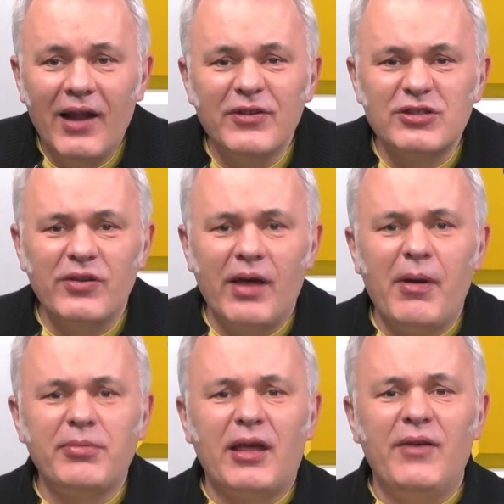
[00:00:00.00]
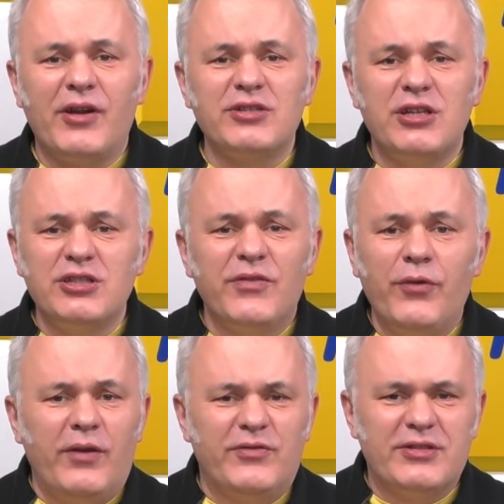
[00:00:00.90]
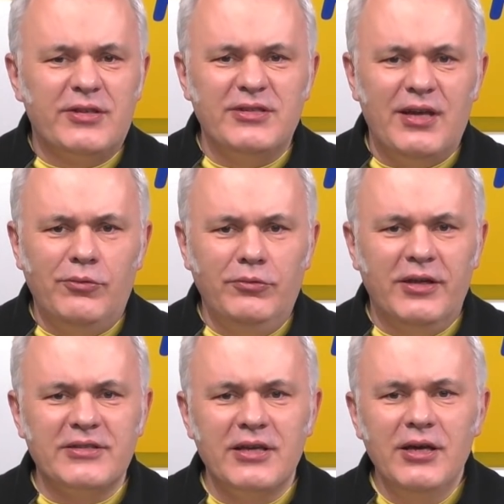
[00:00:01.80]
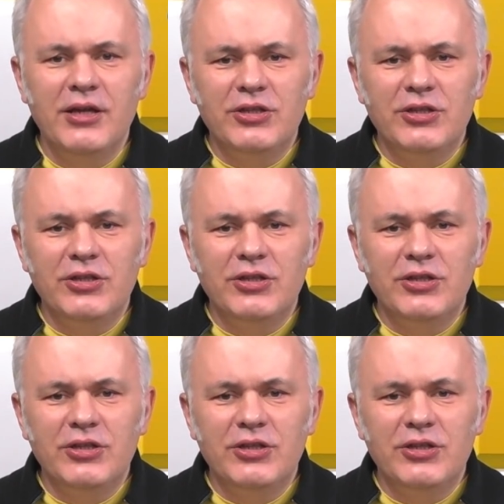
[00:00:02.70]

Ale wiesz, to ja mam takie wrażenie, że w ogóle wszystko jest jak u nas.